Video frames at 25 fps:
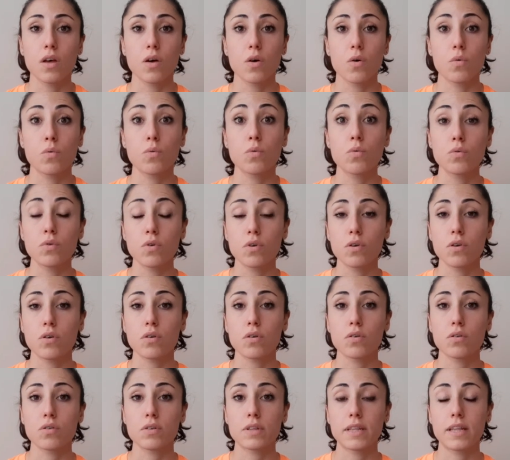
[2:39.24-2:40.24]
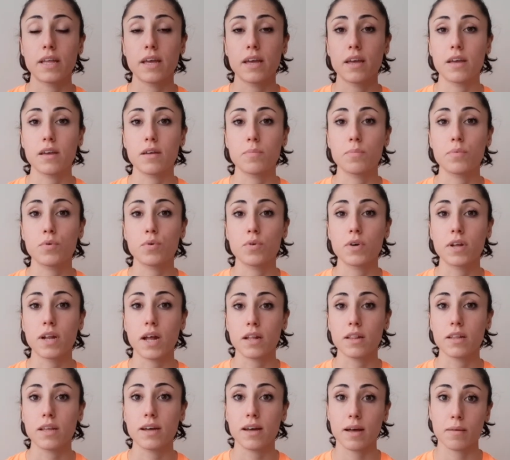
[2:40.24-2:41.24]
uno dei più
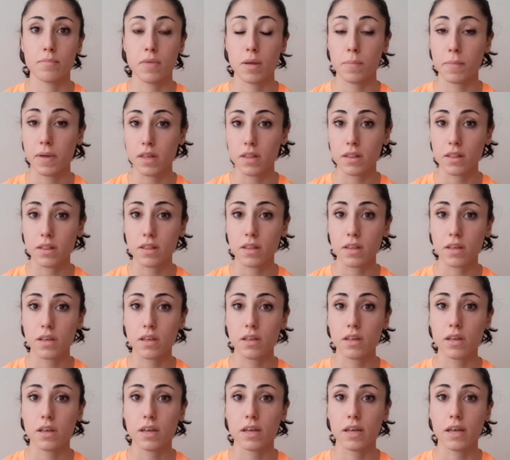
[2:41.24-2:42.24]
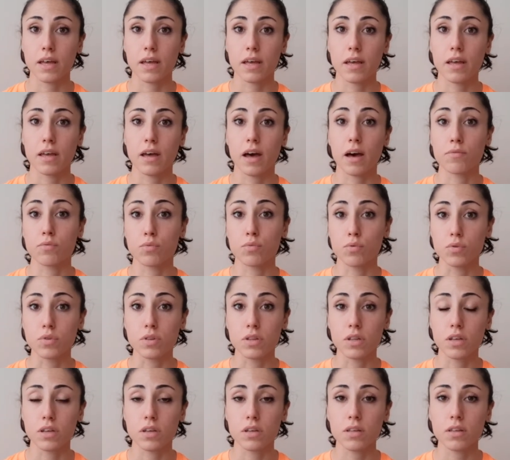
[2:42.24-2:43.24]
grandi cambiamenti eh,
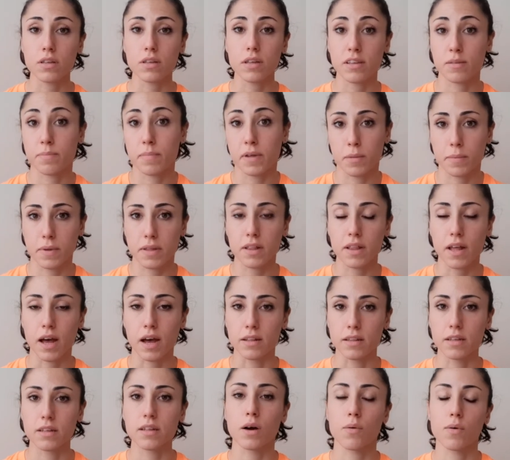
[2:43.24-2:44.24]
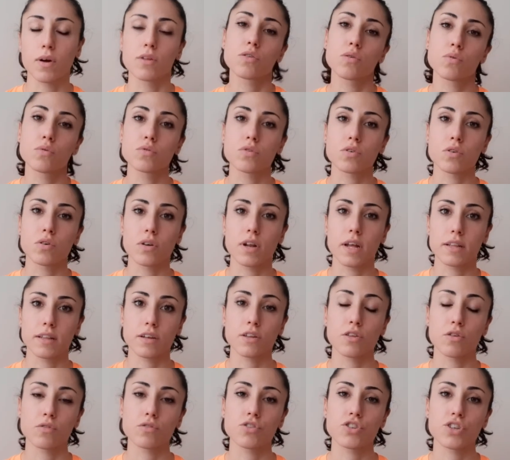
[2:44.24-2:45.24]
avuti e sperimentati da quando uso la
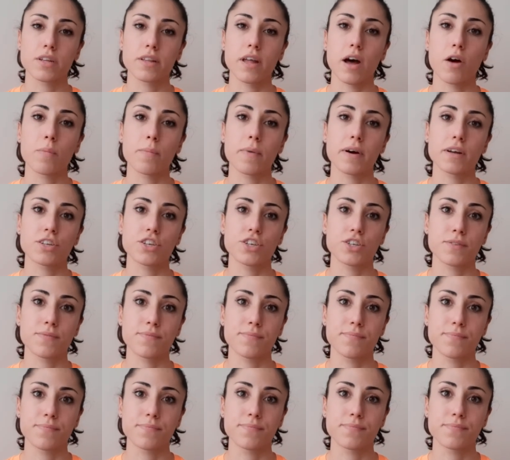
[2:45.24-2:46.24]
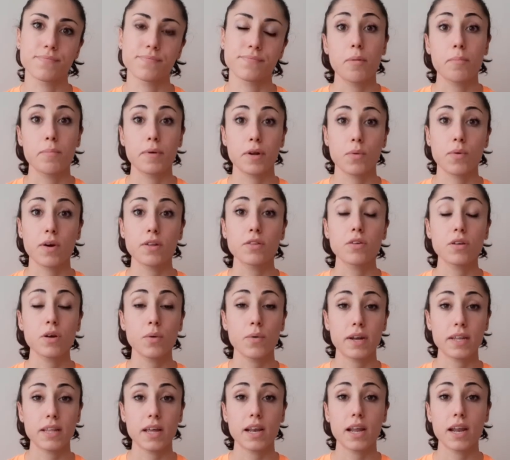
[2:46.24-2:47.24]
tecnologia Taupac. Per quanto
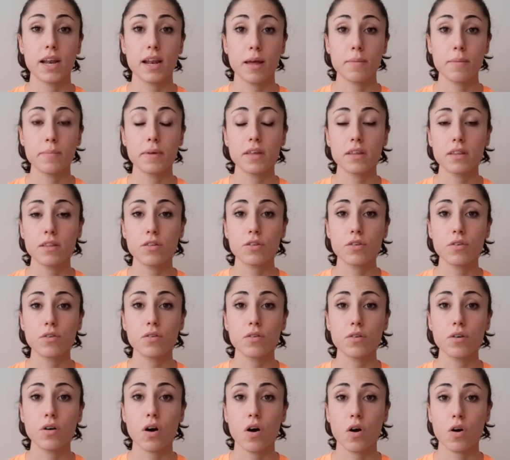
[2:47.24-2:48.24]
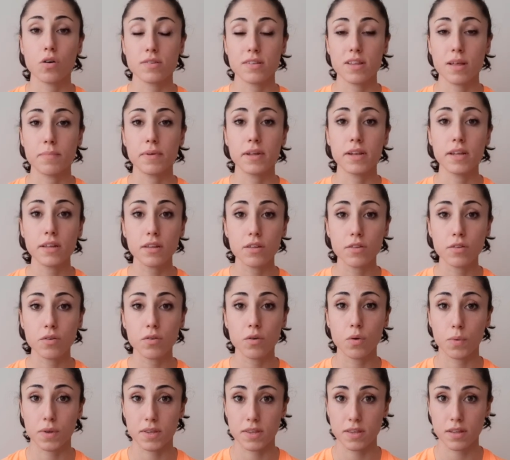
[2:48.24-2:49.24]
riguarda l'allenamento, ho
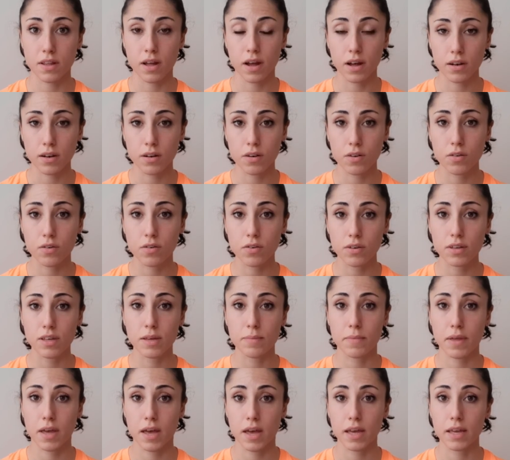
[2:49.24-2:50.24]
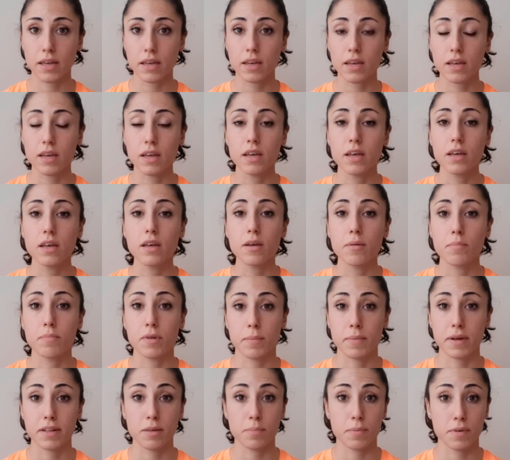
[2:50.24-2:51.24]
stabilito quest'anno i miei
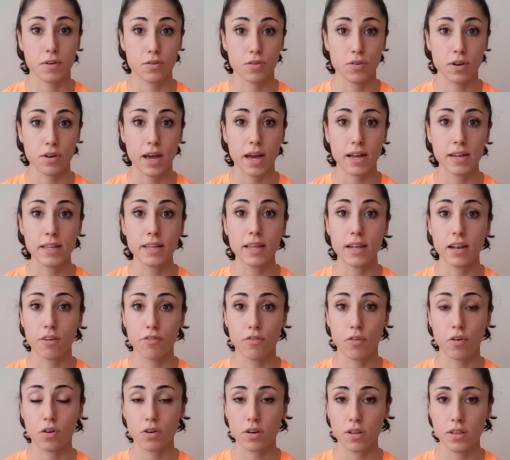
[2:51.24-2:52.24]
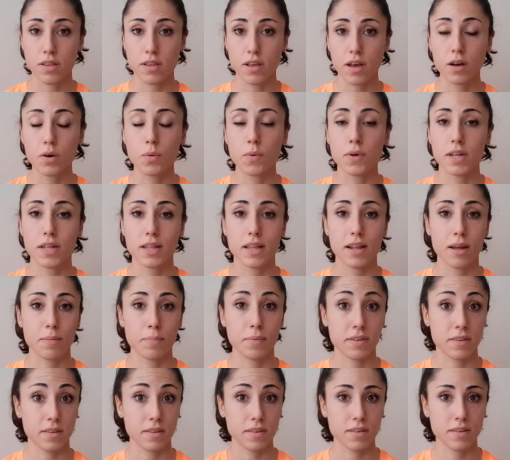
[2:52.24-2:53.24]
primati personali nella forza, quindi nella
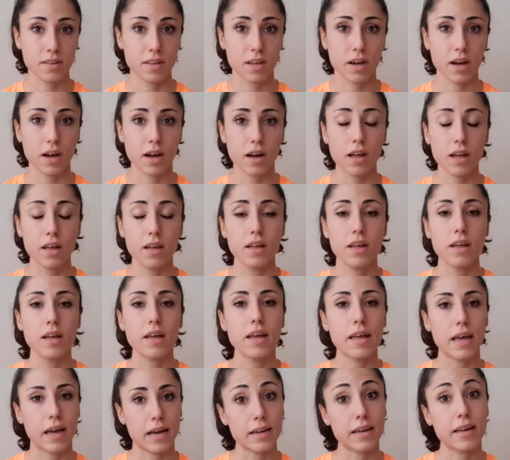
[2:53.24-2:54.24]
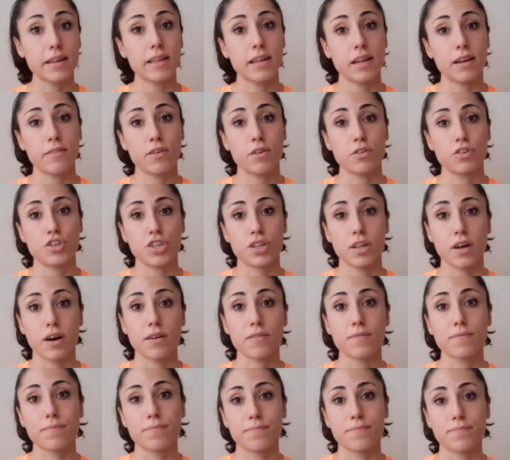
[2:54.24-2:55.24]
pesistica e anche nella velocità.
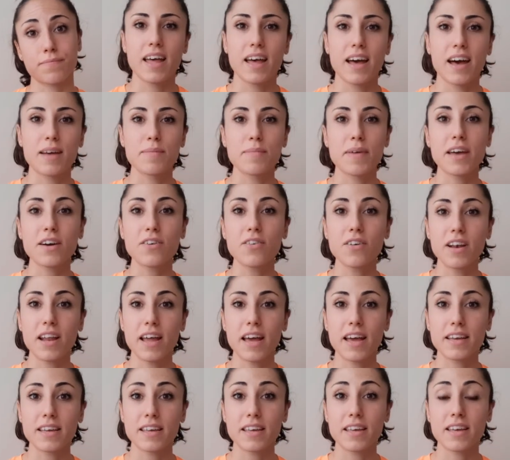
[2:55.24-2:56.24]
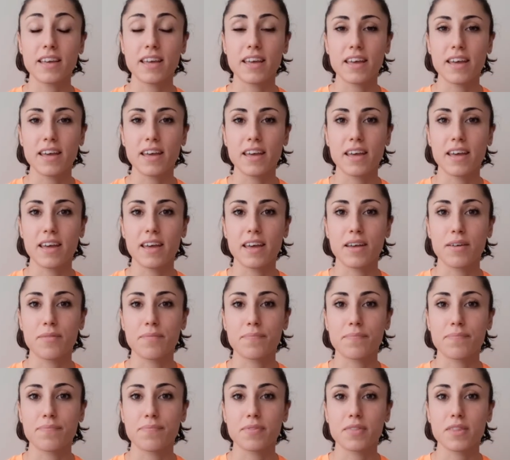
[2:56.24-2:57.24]
Ai miei colleghi che
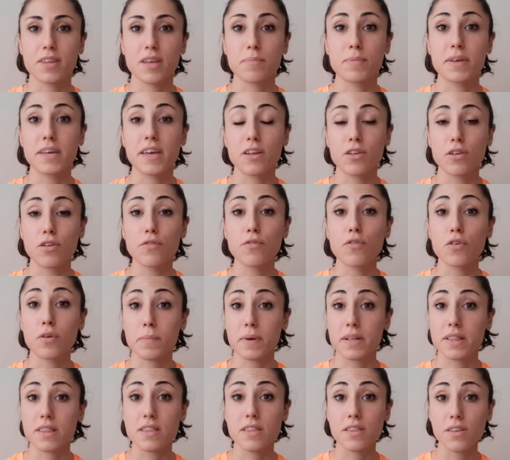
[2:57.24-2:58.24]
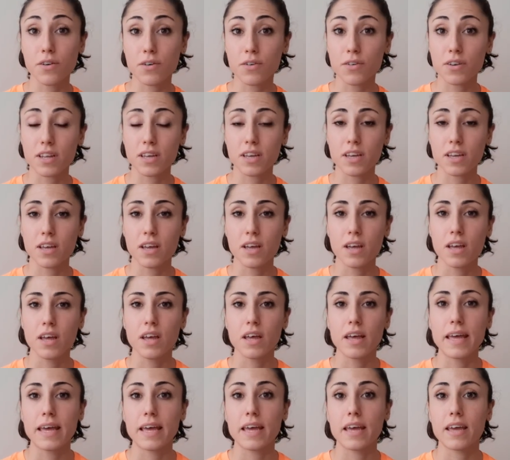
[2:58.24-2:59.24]
mm, mi chiedono informazioni
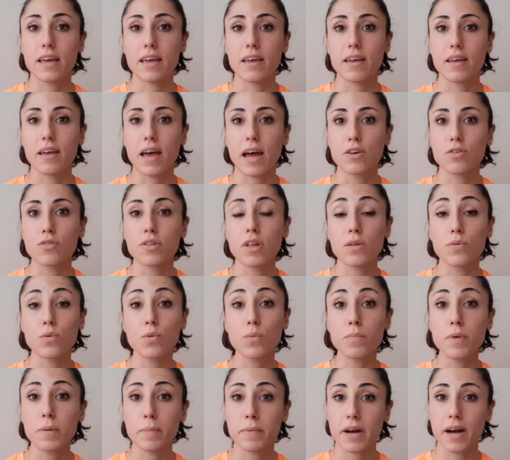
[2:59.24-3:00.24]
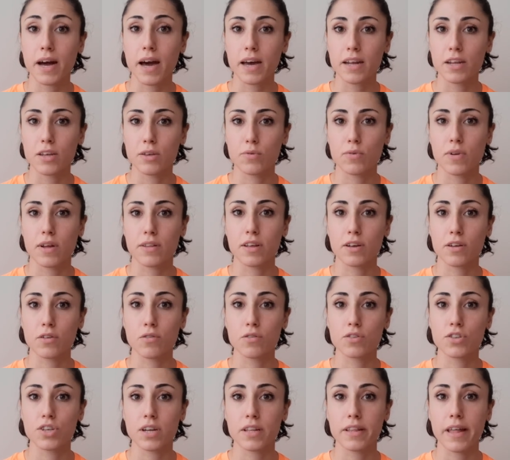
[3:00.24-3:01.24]
e hanno dei dubbi magari sulla
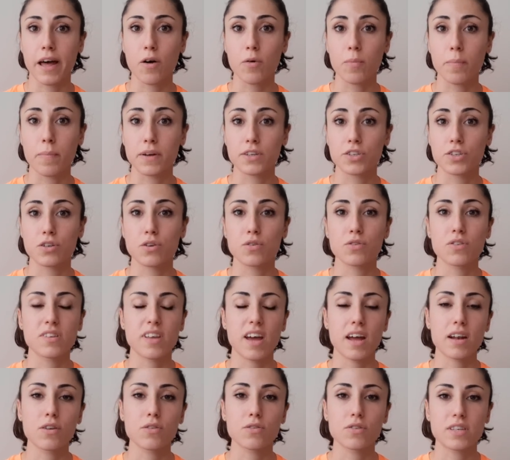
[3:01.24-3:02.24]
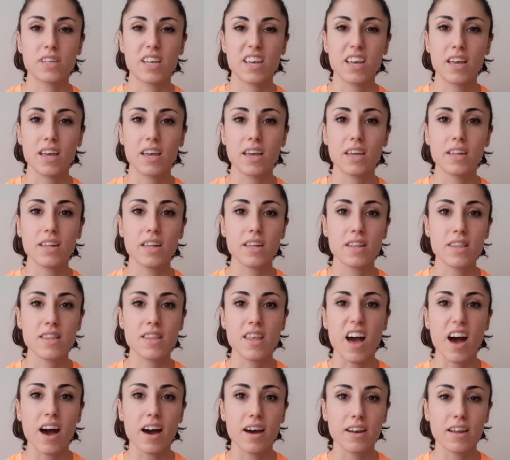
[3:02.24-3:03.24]
tecnologia Taupac, non sanno se
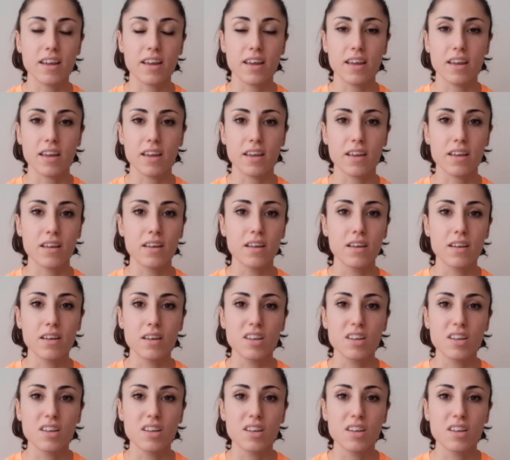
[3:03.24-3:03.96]
iniziare